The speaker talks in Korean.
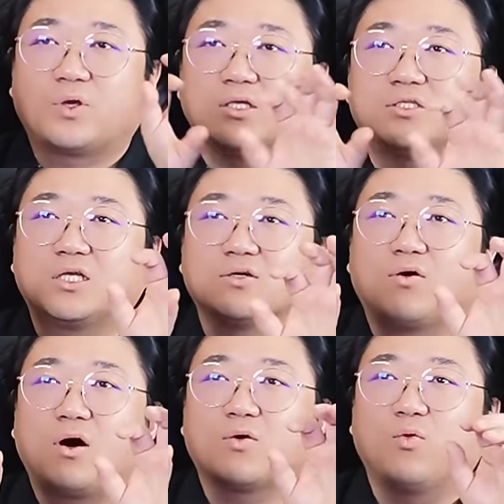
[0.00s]
괜찮은
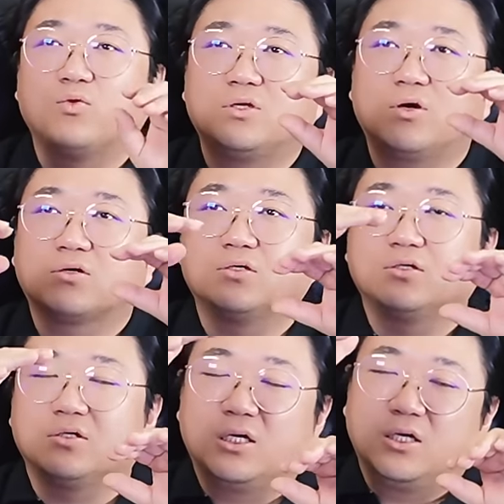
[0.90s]
것 같고 오히려
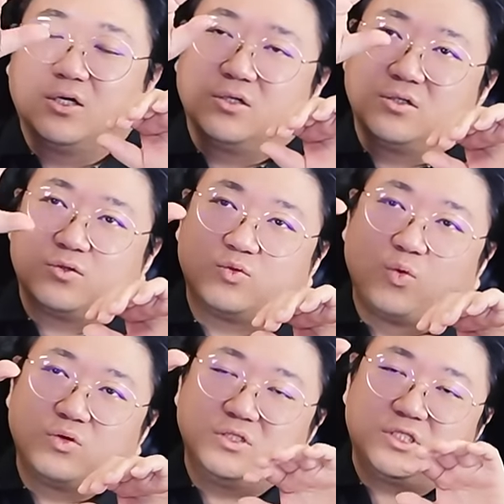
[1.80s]
그
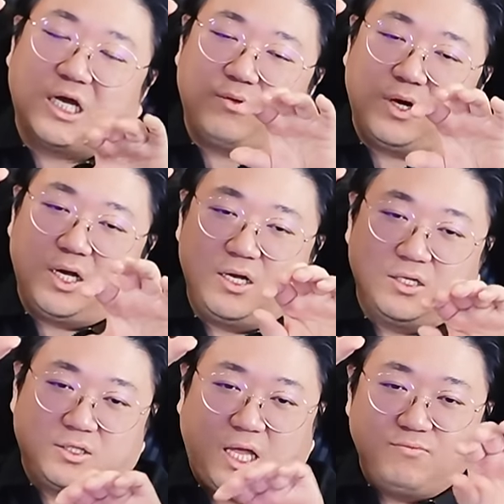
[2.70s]
노른자와
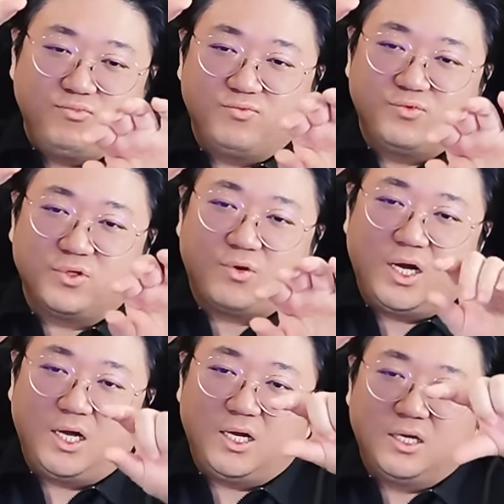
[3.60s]
판
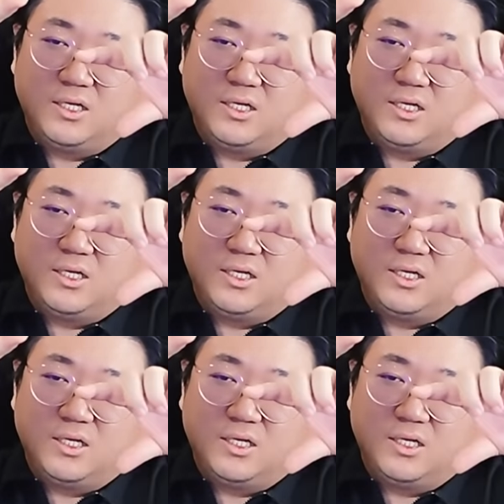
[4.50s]
부분과